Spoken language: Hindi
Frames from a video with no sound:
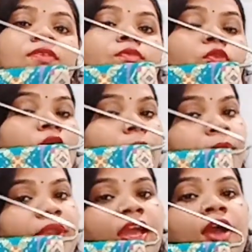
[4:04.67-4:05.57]
वो
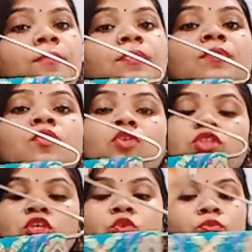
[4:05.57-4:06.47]
अपने आप में बहुत ही
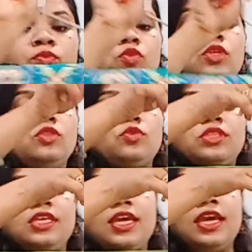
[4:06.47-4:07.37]
खूबसूरत होती
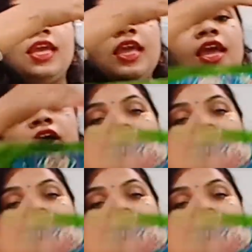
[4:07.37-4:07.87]
है और